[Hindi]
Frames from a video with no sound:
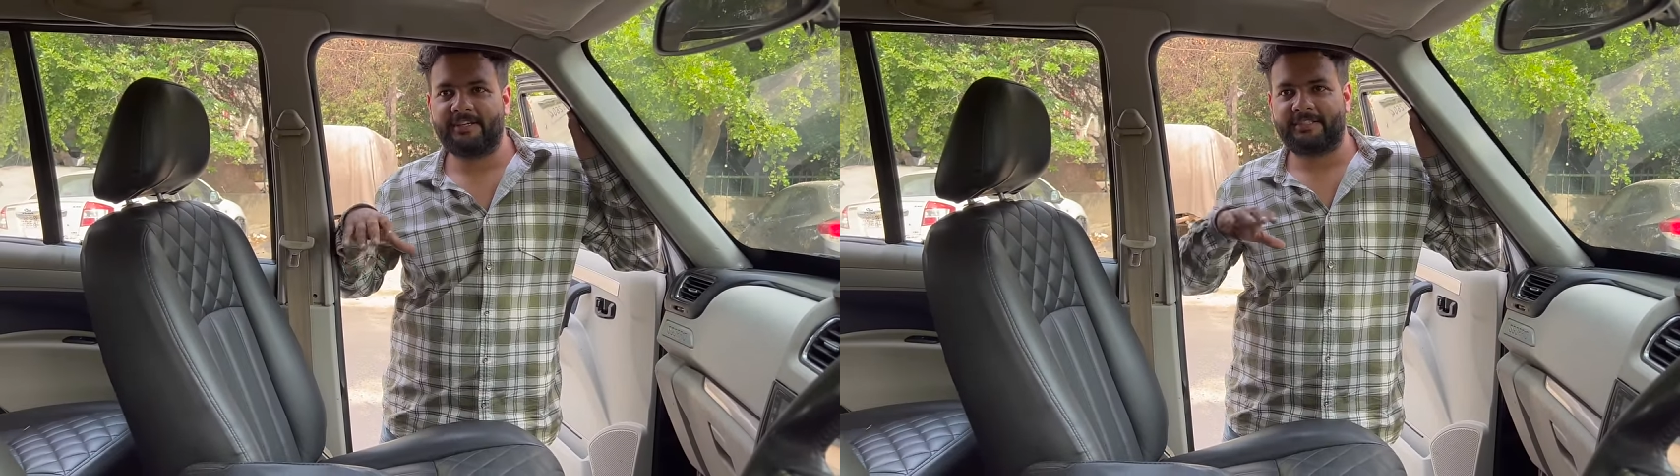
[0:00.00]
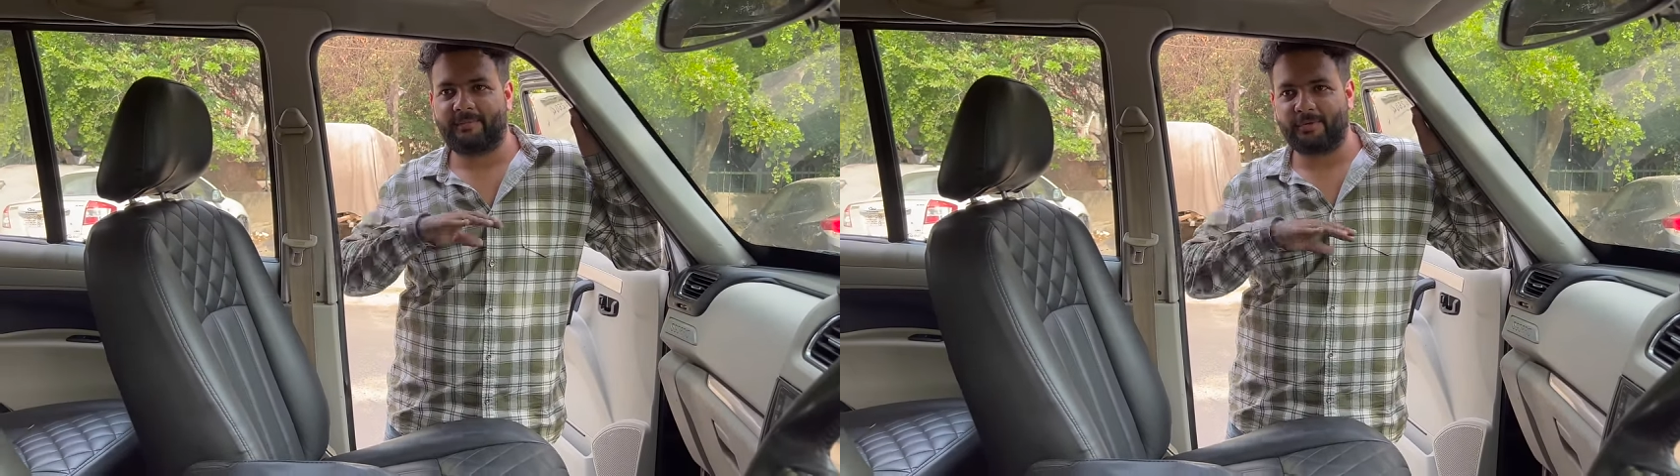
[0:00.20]

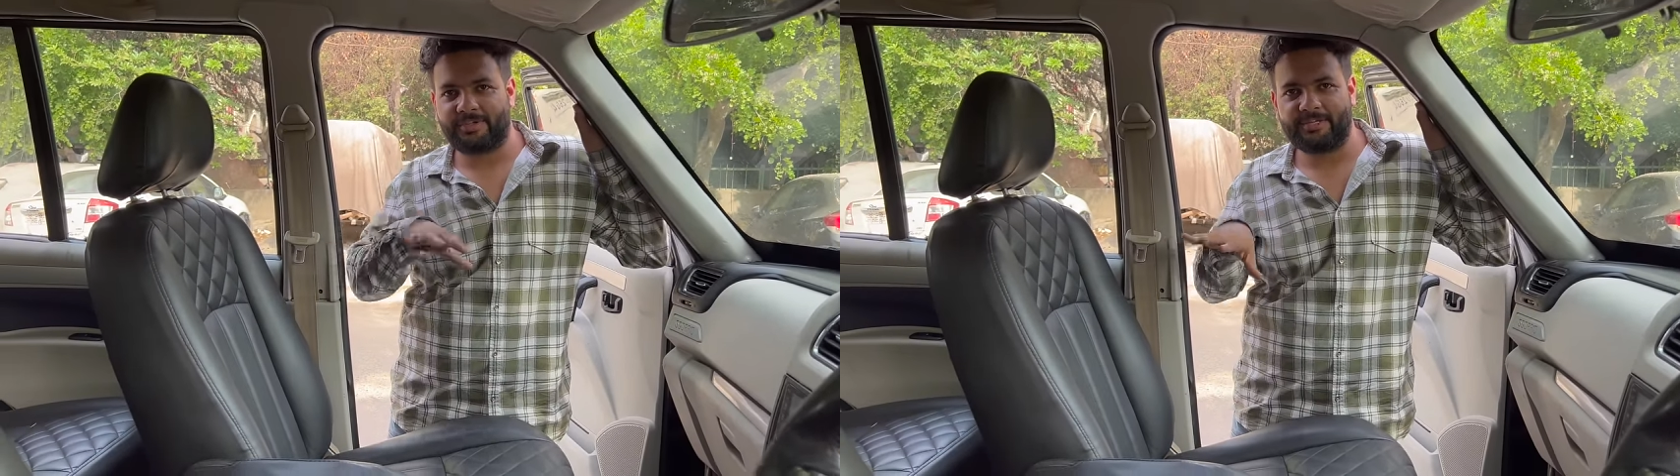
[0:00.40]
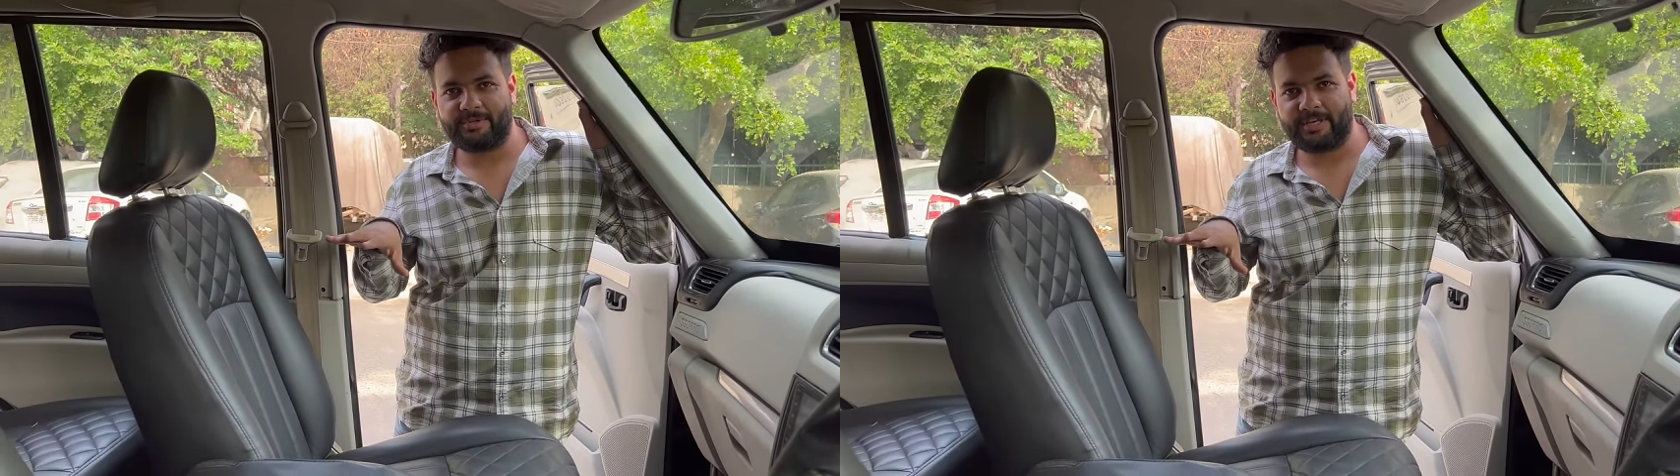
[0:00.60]
सब कुछ
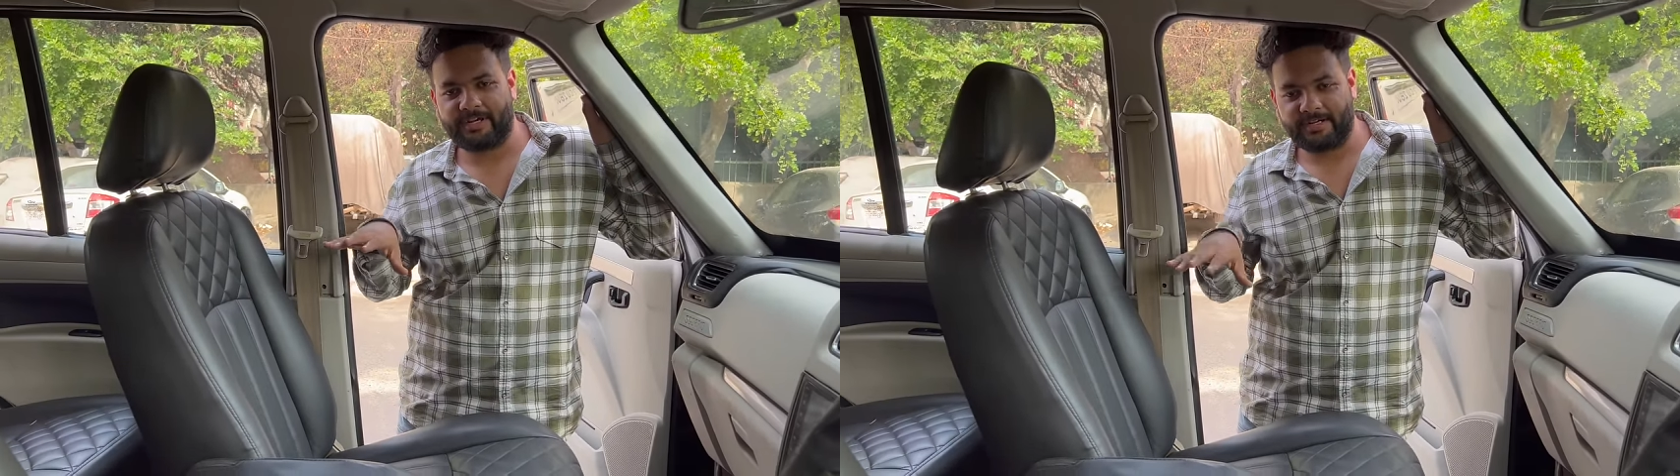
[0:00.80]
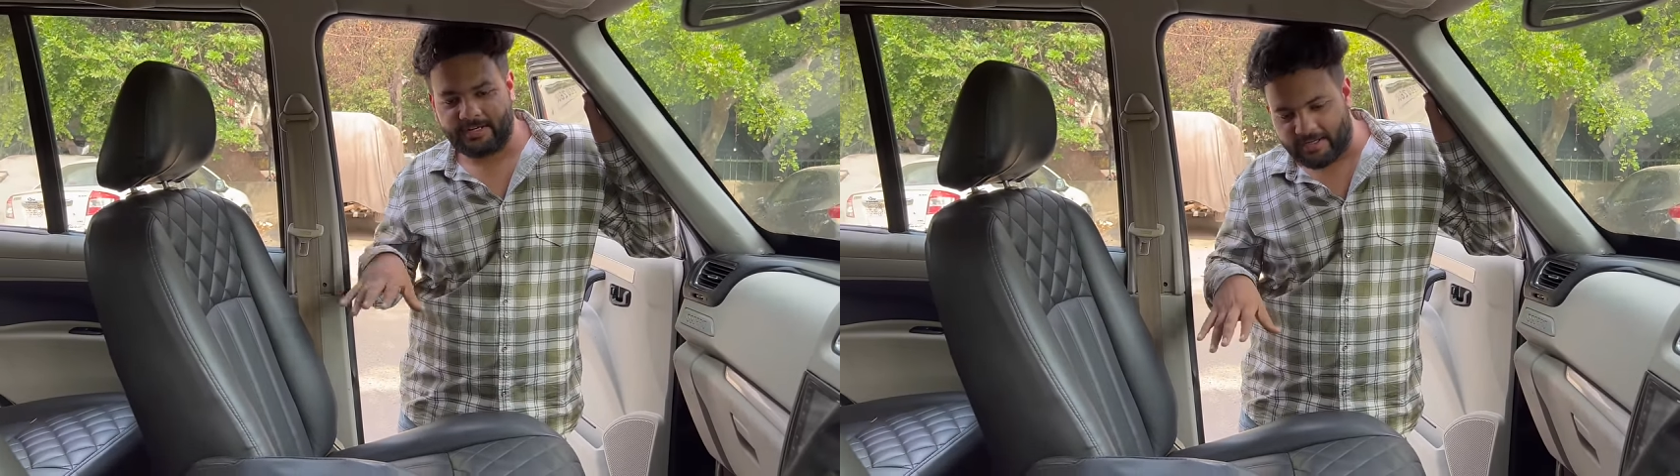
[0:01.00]
चेंज हो
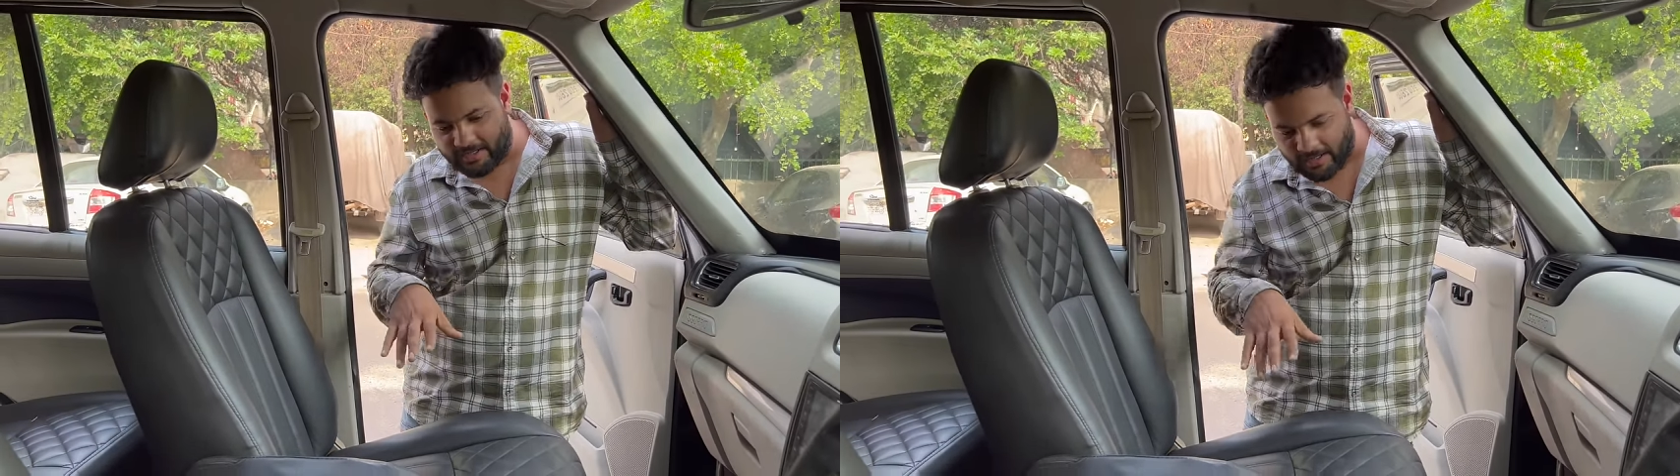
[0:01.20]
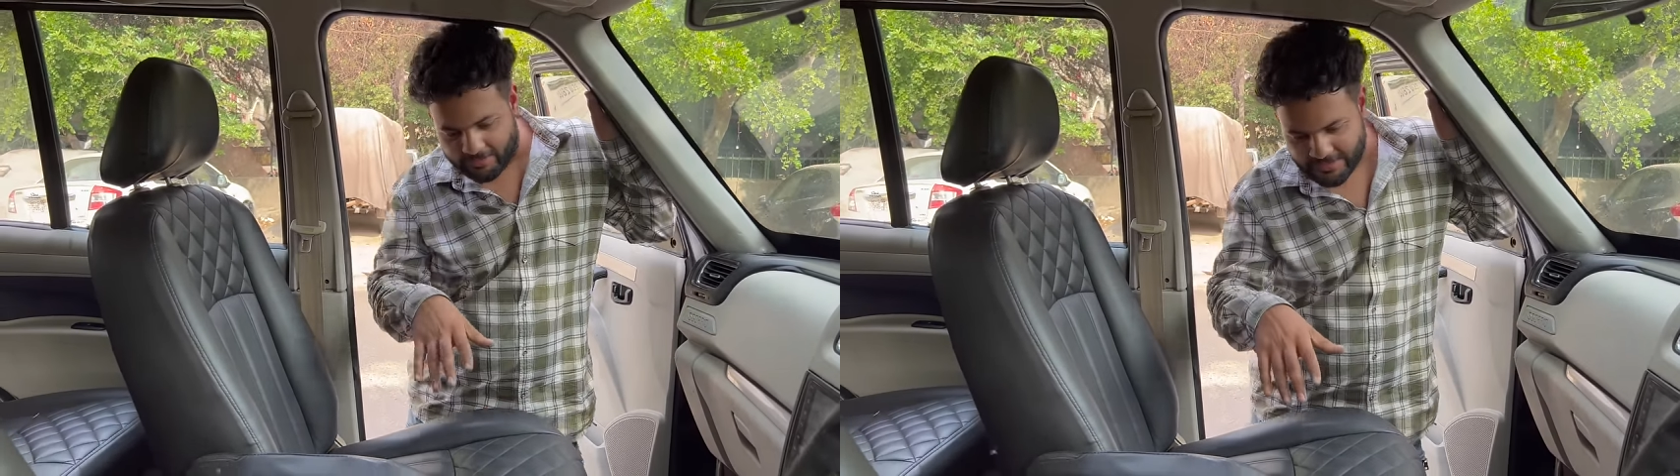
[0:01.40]
जाएगा
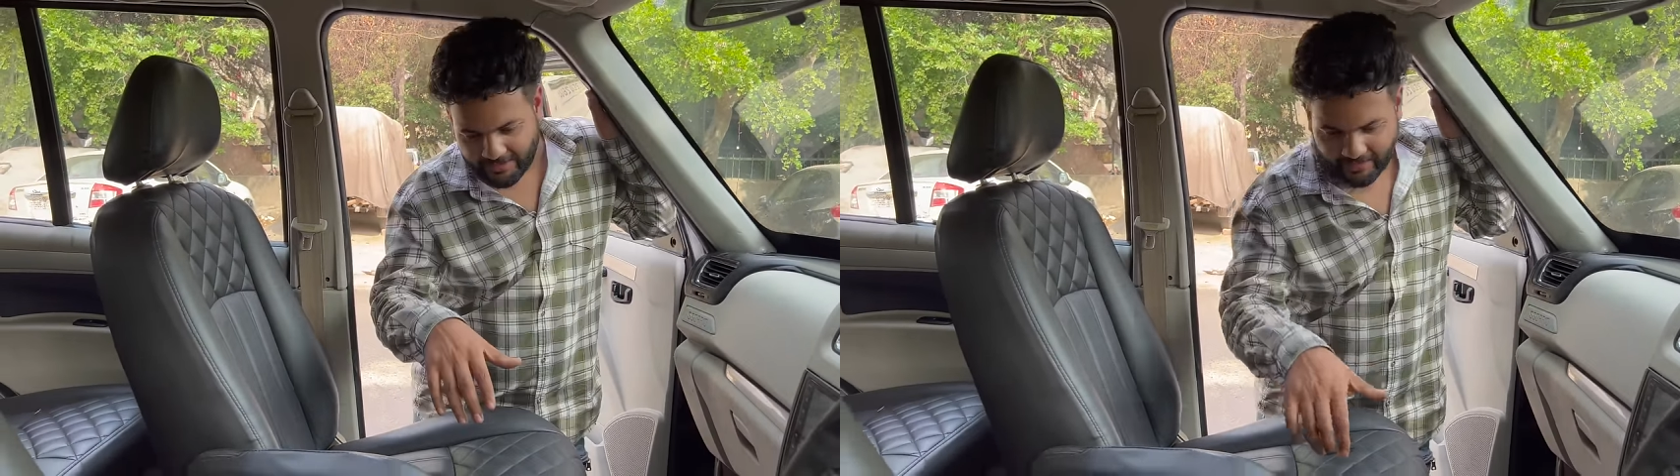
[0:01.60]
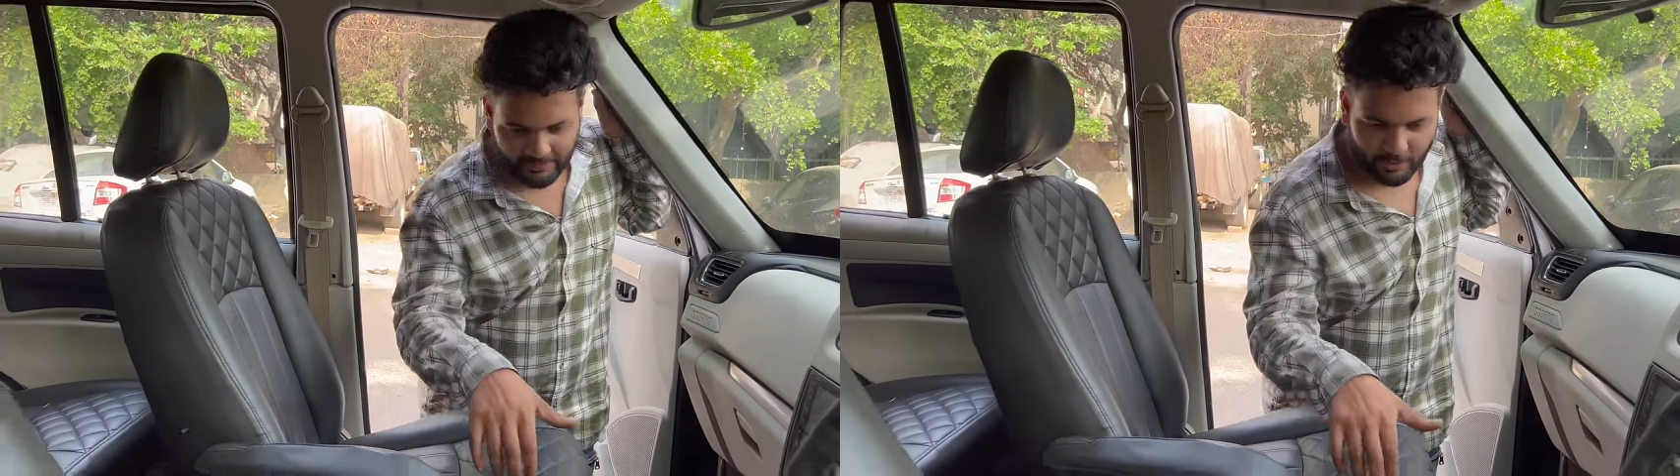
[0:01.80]
हम्म। आप
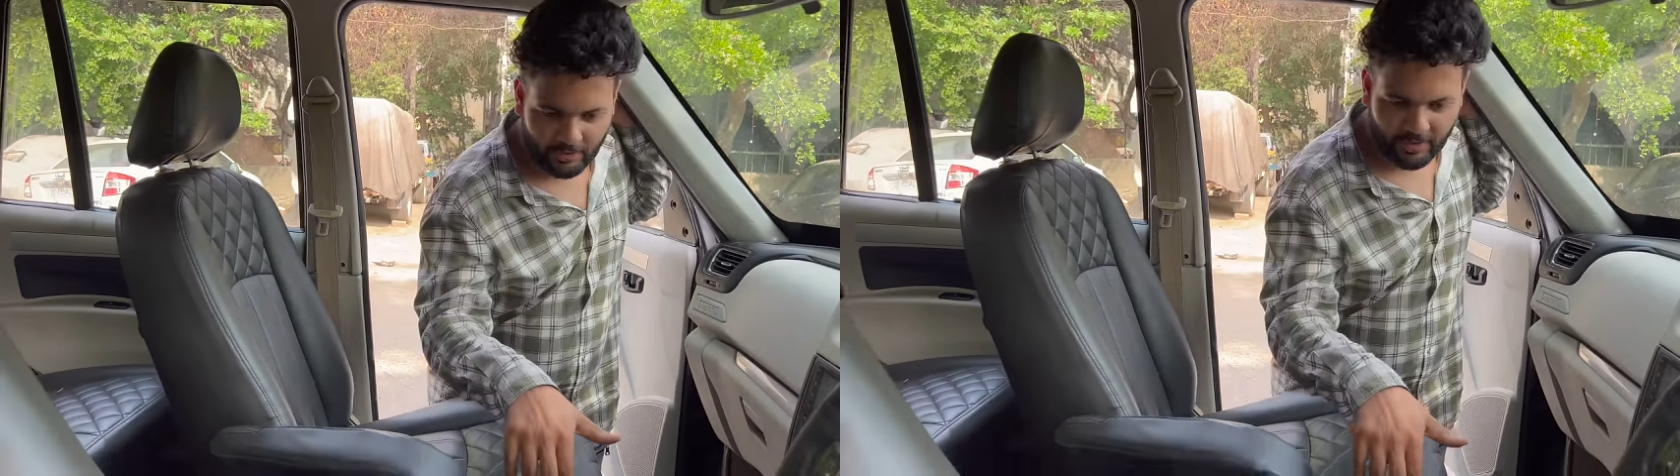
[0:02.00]
सेंटर कंसोल